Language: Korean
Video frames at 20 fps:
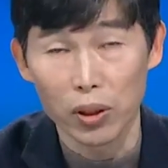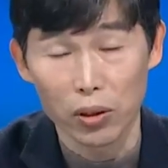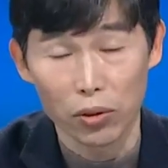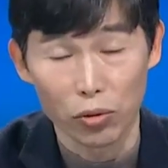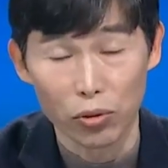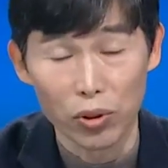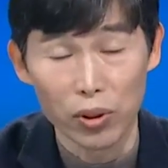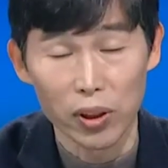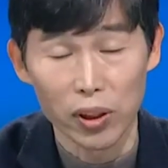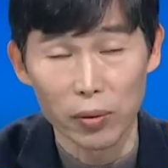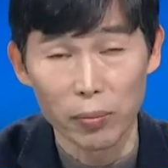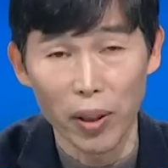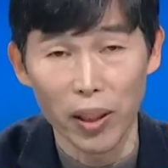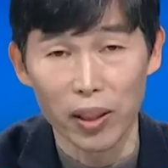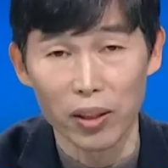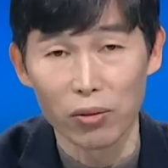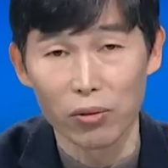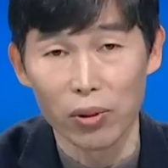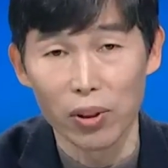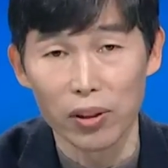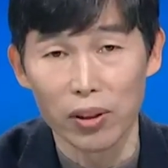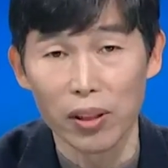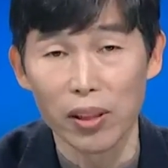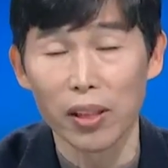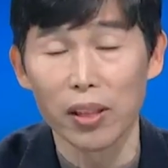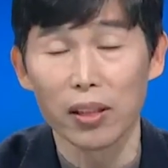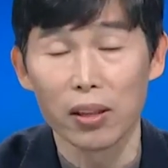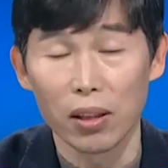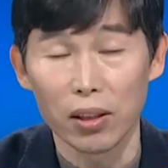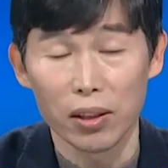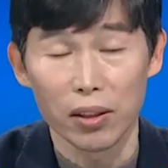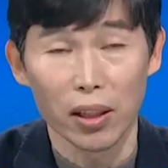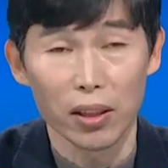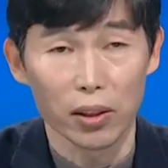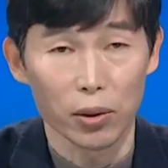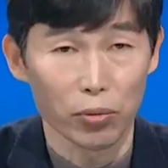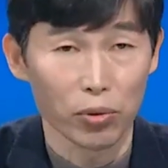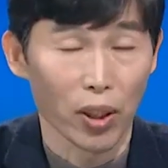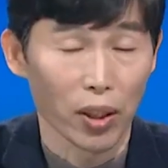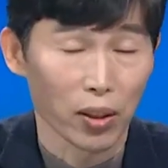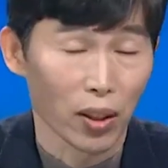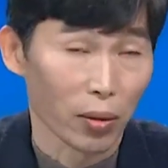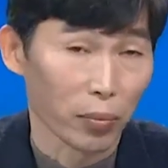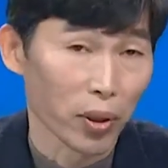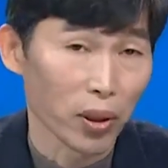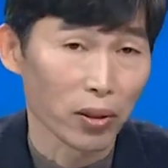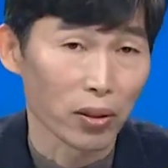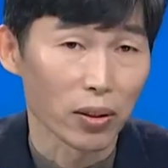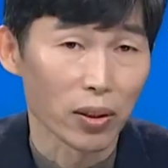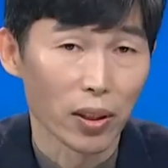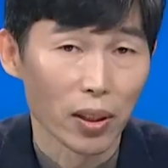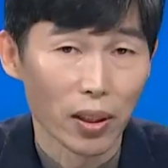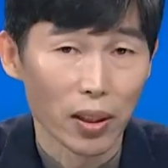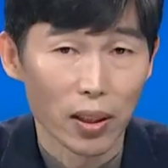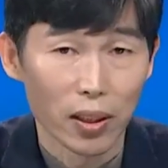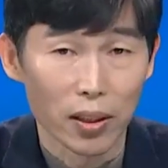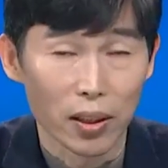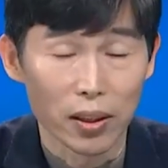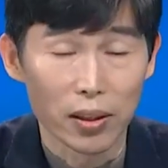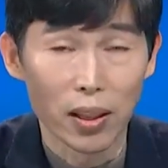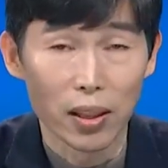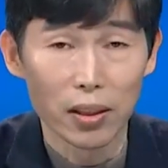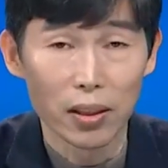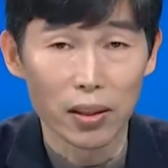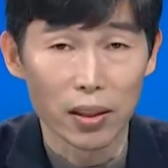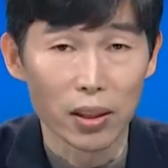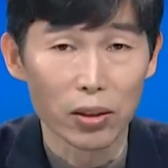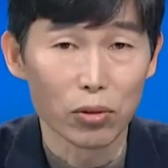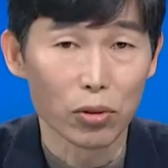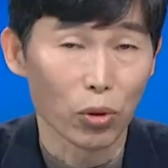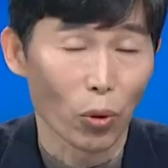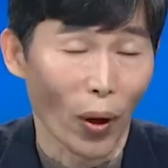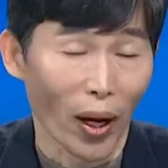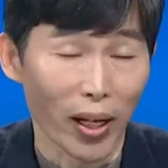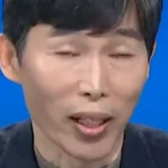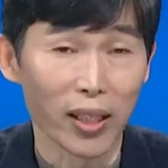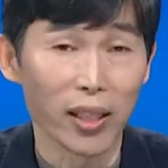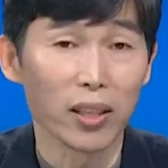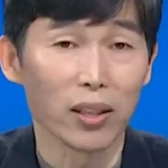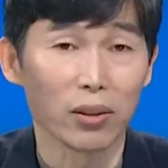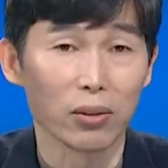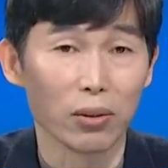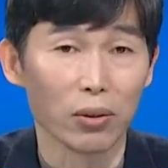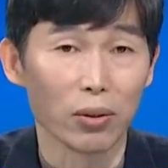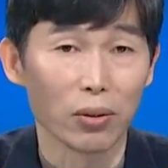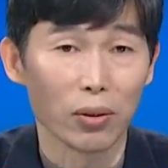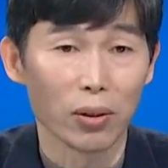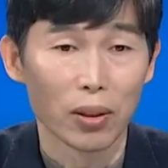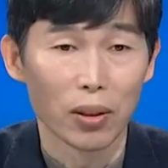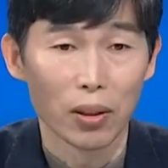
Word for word: 중심의 인구를 늘릴 것에 집중했다면 이제는 인구 관리거든요.